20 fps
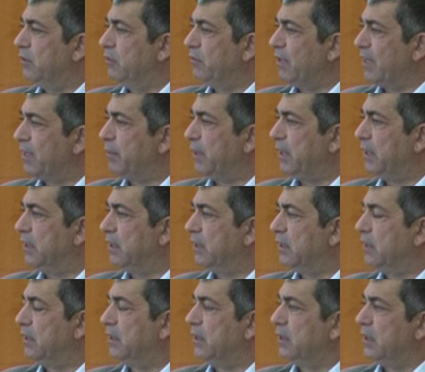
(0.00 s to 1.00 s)

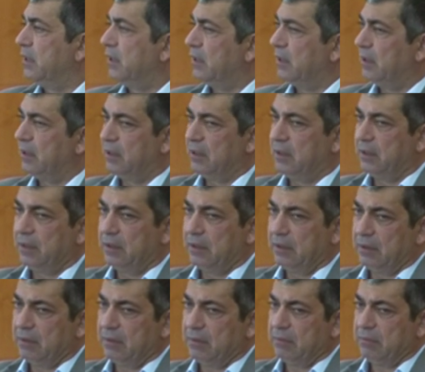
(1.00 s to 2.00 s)
vermenin e,
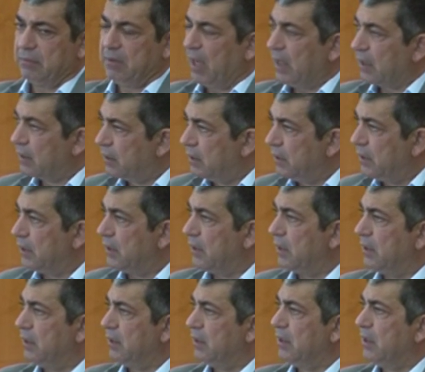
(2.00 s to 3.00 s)

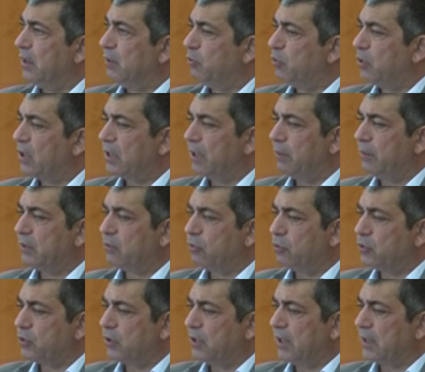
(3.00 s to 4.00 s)
rahatlığıyla bu rekabet
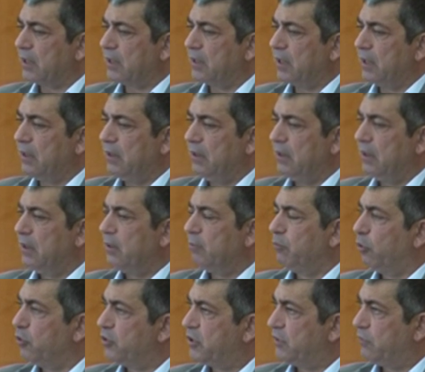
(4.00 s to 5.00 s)
koşullarından
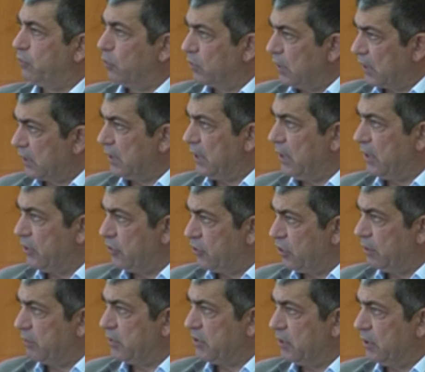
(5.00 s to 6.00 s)
pozitif yönde
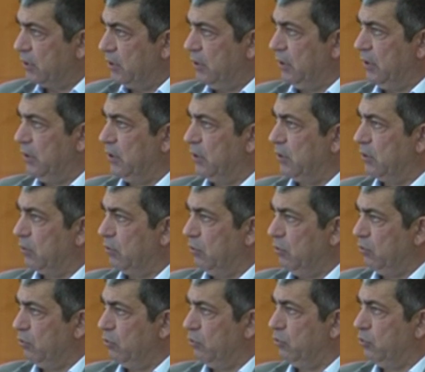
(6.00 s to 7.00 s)
etkileneceğimizi e,
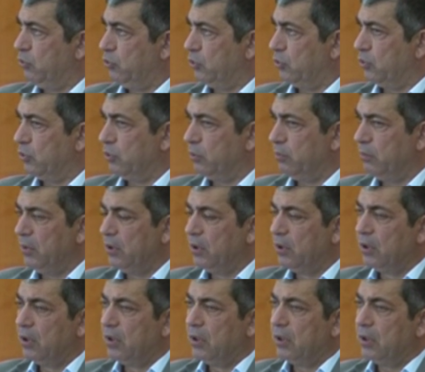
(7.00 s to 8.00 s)
düşünüyorum.
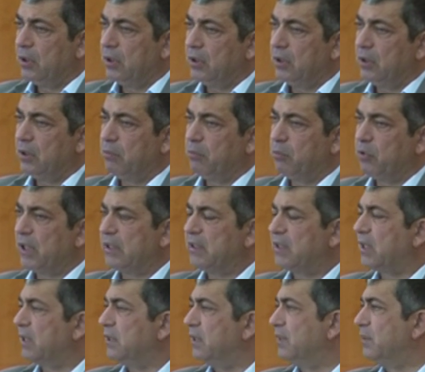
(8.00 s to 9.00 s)
E, burada
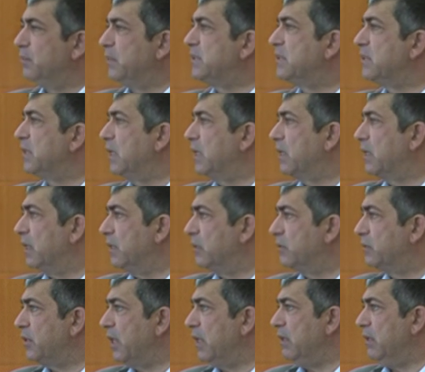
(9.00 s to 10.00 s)
dikkat edilmesi gereken
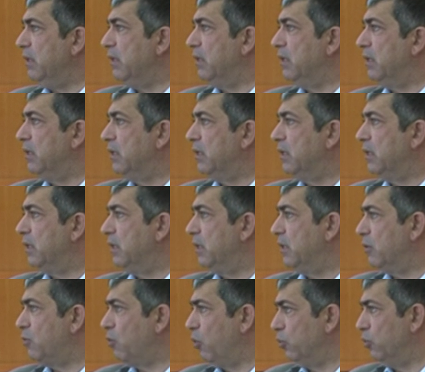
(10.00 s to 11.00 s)
şey,
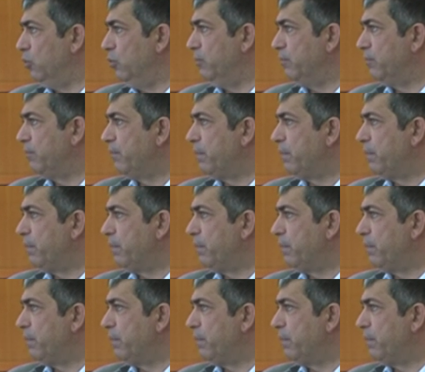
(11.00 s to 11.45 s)
konu